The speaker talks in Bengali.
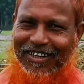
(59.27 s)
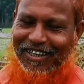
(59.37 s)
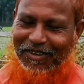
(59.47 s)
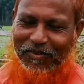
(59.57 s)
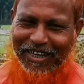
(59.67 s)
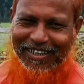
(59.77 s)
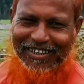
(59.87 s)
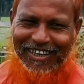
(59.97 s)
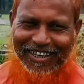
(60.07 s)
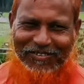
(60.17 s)
এটা
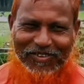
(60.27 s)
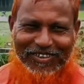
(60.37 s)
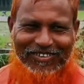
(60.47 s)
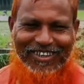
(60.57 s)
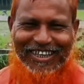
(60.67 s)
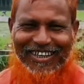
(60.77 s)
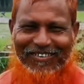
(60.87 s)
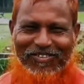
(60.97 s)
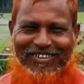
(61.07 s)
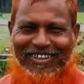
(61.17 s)
বাড়িতে আগে বেসন এনে
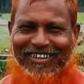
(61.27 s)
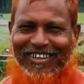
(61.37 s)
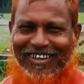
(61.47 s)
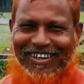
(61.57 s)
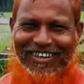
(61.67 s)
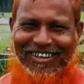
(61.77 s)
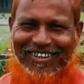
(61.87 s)
ভিজাইতে হয়